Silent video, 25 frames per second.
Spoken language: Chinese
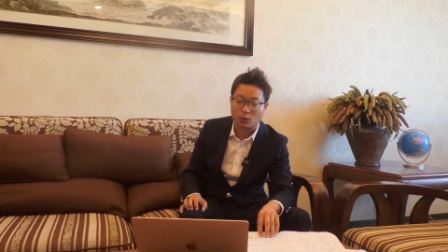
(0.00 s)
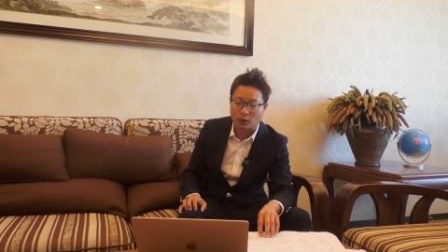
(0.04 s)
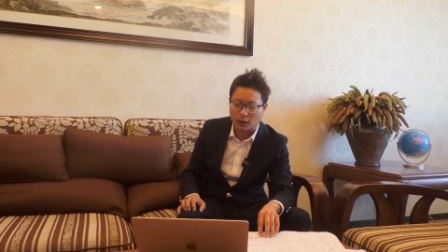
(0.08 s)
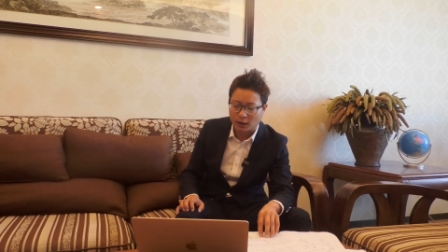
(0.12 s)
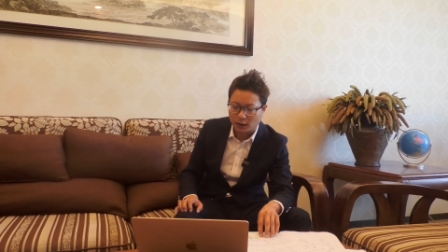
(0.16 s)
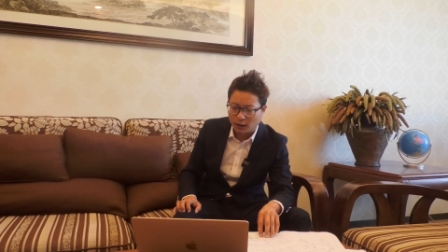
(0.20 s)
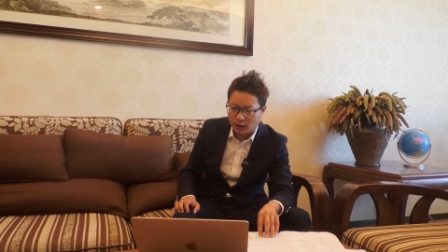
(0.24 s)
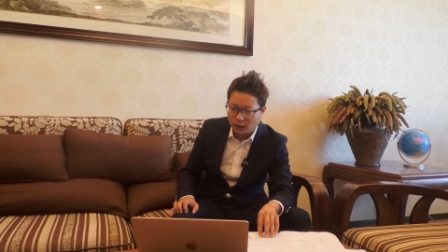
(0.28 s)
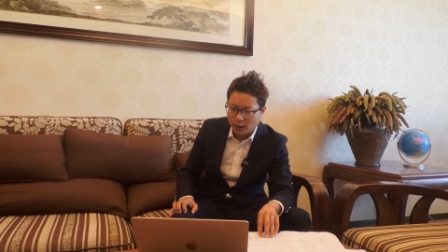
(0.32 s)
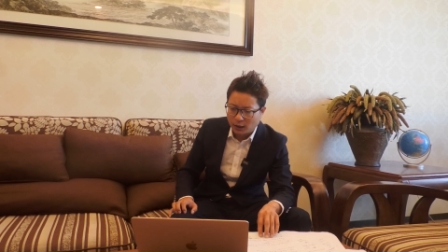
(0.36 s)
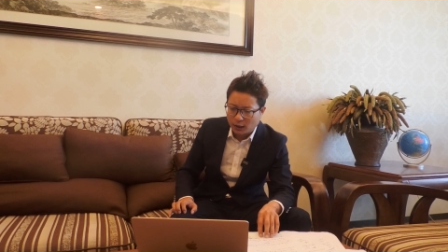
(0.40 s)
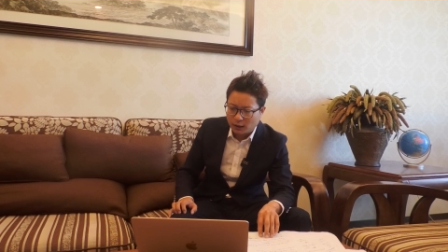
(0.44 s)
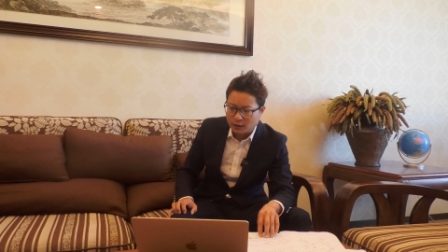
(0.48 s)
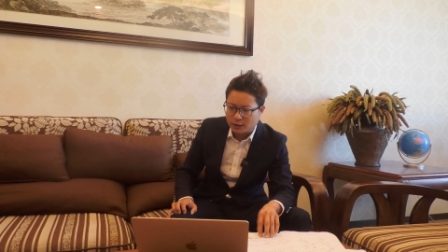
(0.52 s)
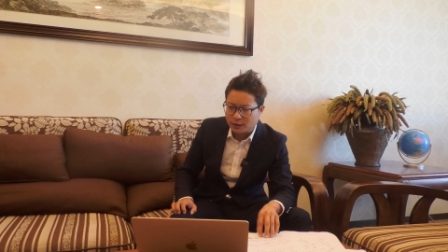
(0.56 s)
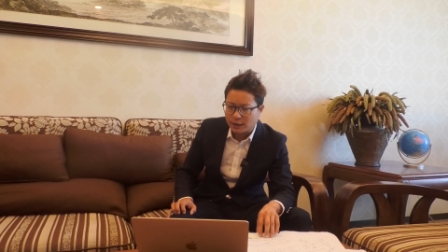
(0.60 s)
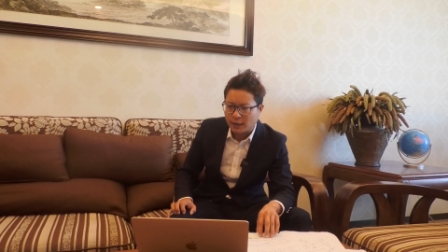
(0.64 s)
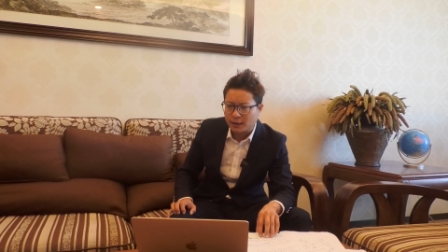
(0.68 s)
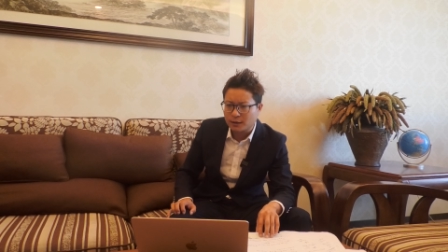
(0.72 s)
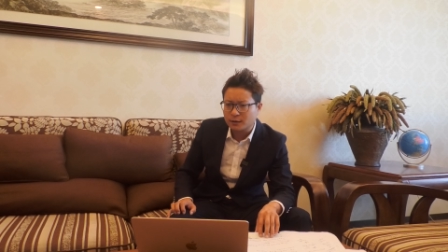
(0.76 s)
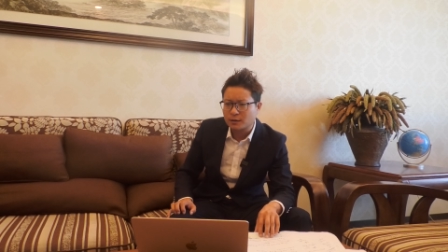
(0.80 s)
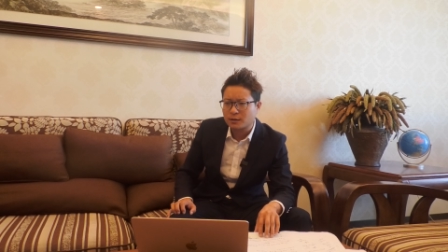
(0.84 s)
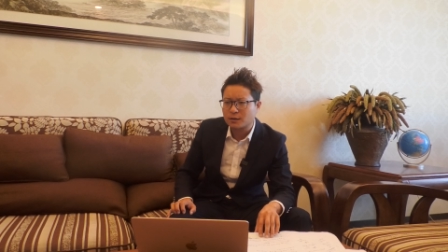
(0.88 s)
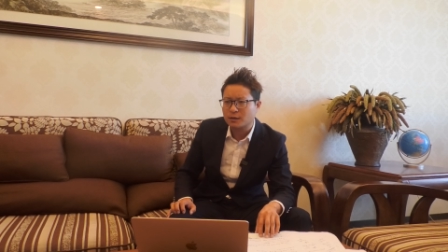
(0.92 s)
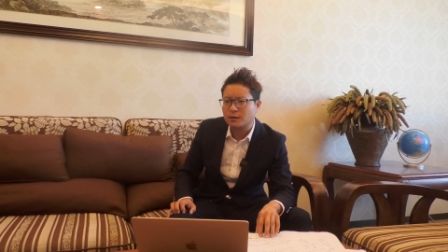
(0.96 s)
一换，
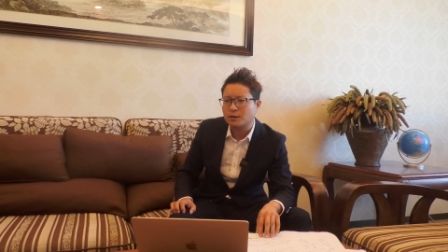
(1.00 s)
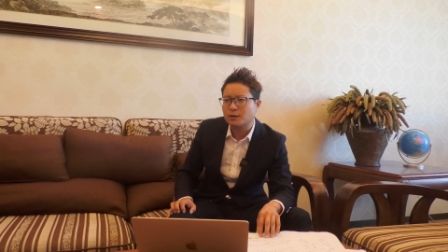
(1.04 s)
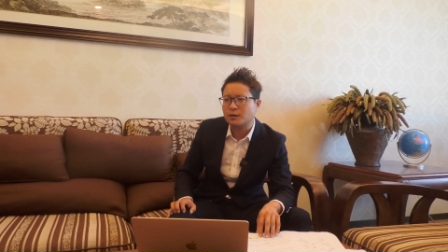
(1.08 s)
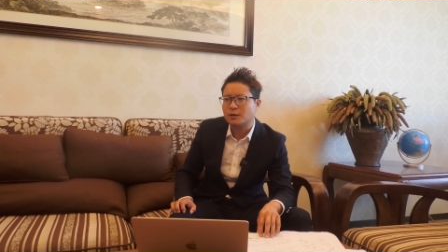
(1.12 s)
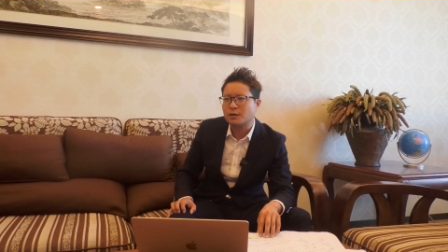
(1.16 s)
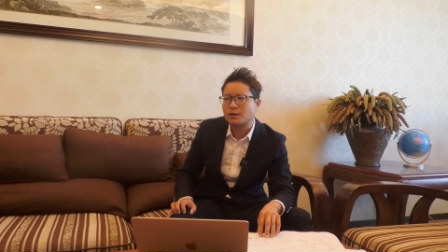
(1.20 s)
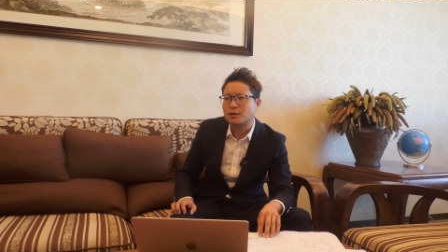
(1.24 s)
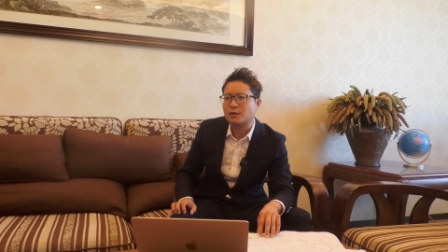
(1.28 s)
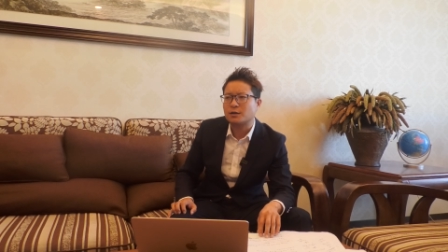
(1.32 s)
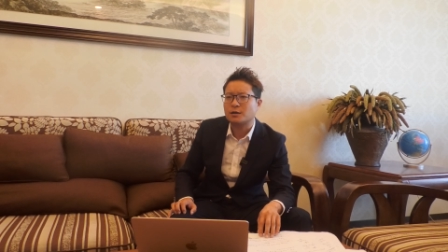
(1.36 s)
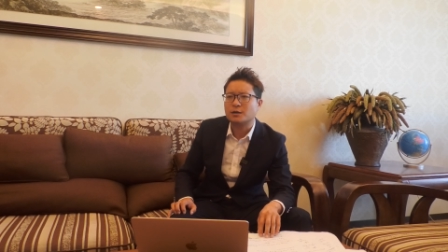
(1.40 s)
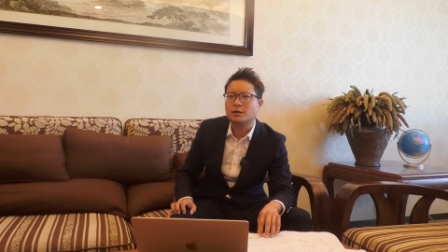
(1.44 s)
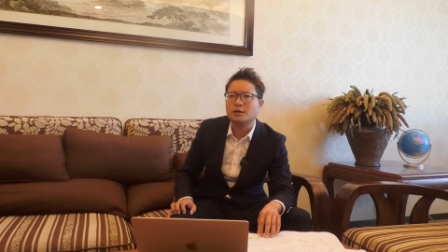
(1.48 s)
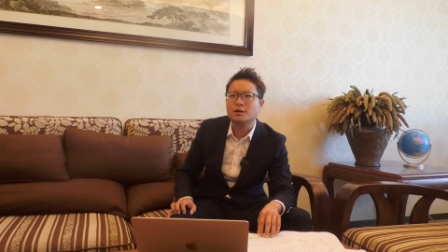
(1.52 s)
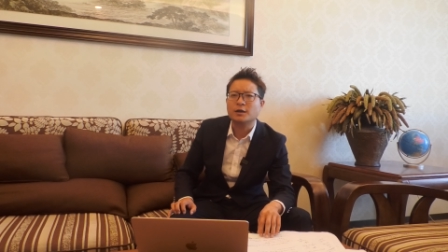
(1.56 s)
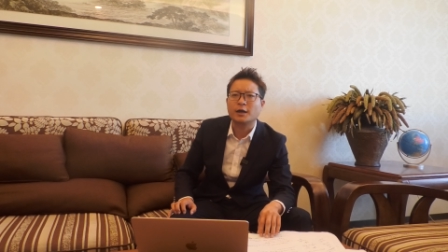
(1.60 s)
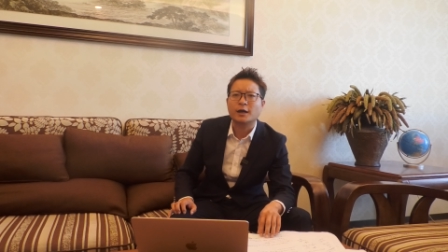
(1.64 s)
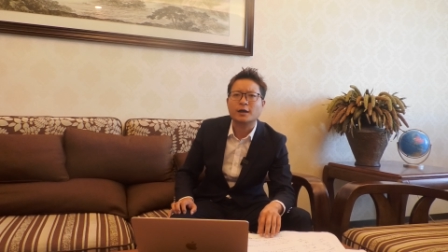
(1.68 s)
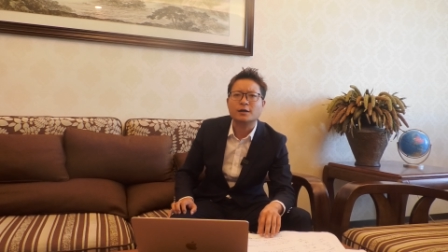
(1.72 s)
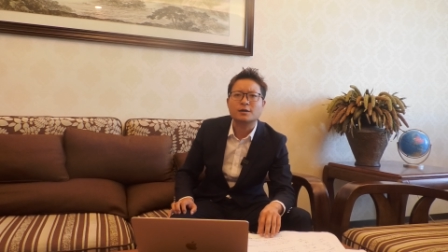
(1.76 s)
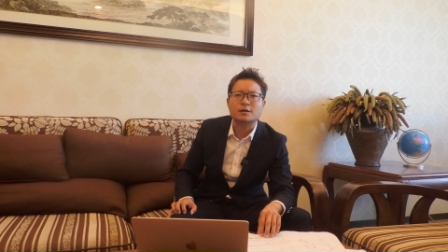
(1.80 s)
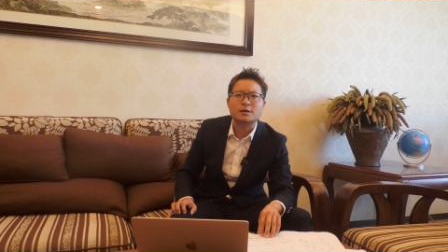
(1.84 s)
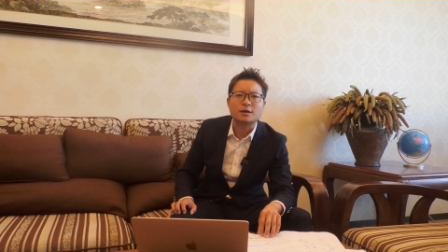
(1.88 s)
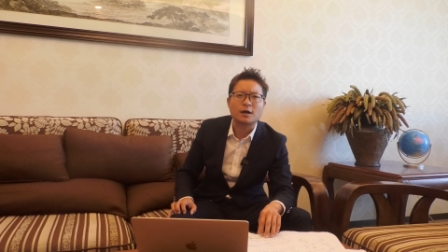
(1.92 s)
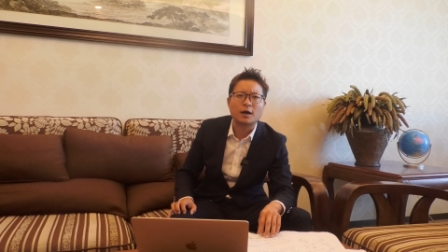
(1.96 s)
江是十
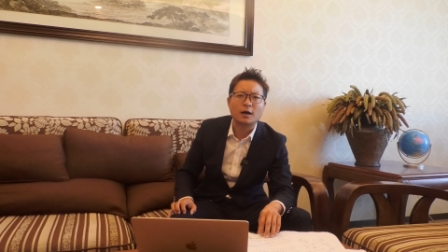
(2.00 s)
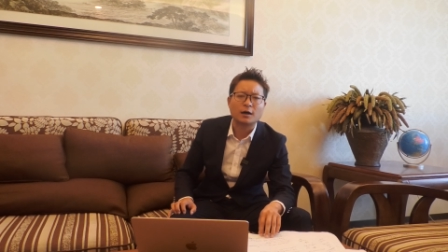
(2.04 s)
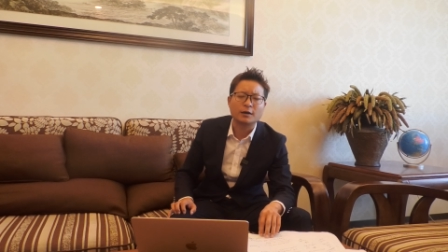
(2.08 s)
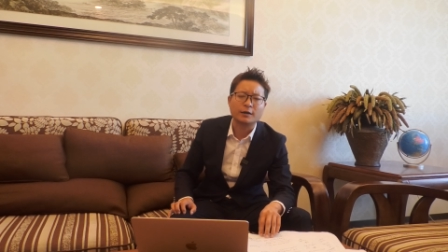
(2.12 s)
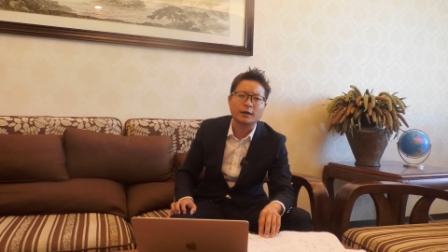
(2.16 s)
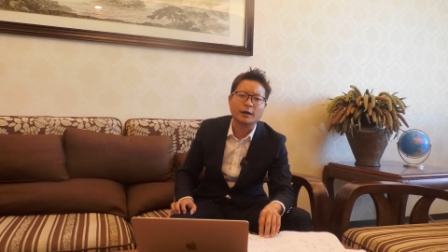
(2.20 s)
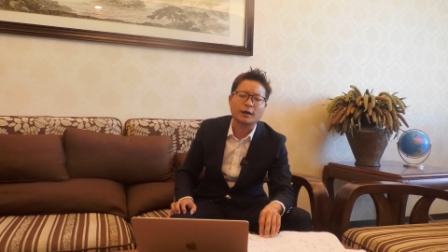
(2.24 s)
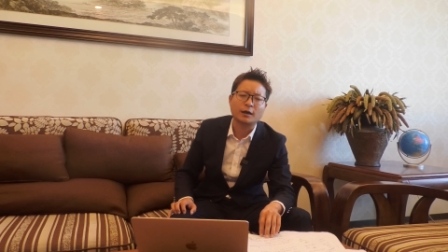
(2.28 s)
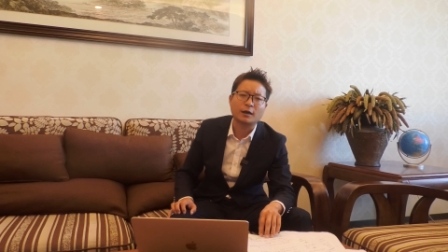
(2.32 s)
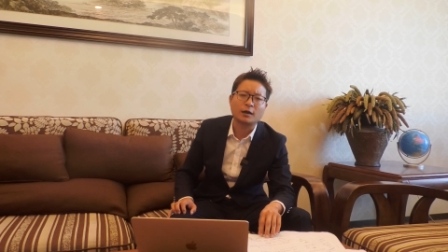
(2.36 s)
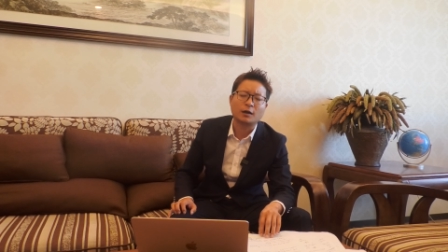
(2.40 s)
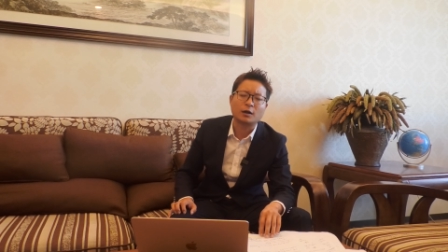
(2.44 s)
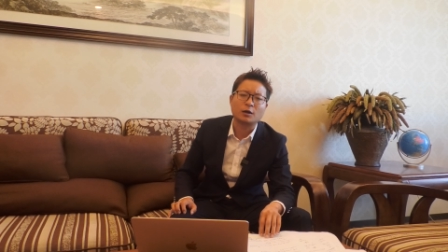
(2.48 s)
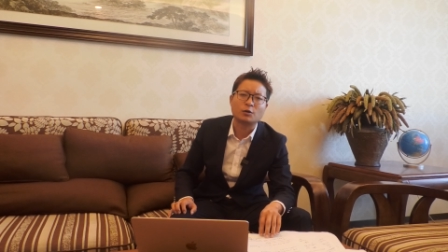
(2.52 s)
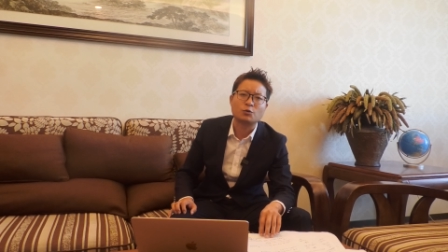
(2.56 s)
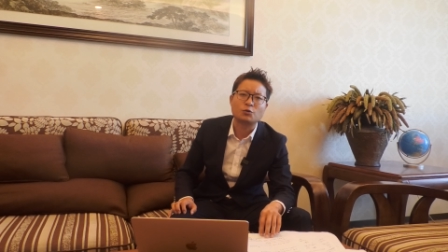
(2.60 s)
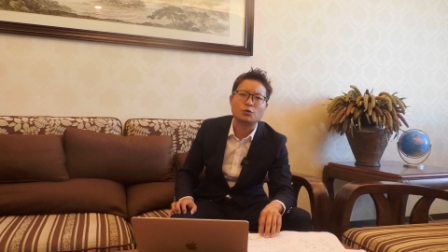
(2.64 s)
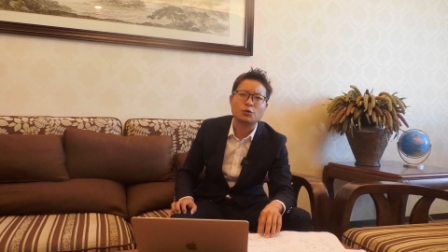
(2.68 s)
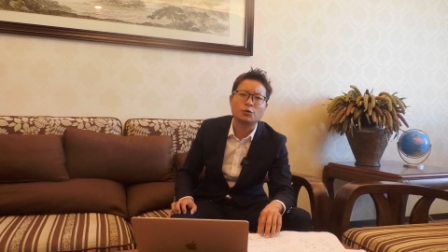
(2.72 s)
年十二年啊，